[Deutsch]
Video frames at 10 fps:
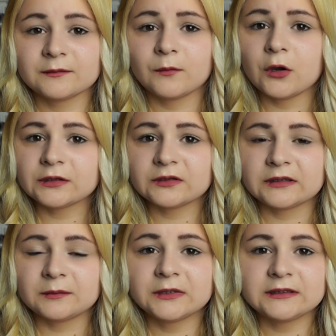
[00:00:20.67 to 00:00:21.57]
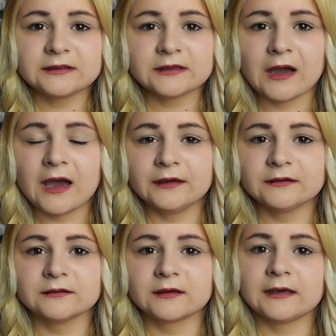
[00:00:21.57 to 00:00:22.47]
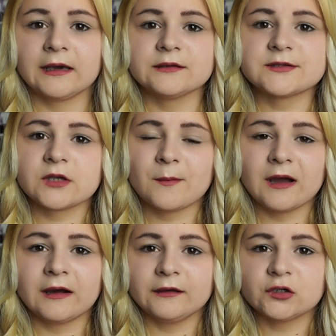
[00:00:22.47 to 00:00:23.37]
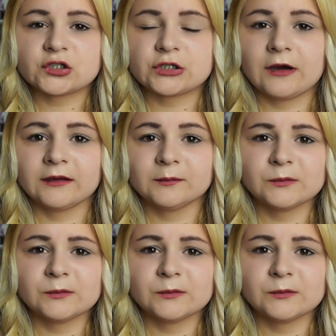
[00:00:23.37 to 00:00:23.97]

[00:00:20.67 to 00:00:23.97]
möchte ich mit ihr eine kleine Sommerreihe starten,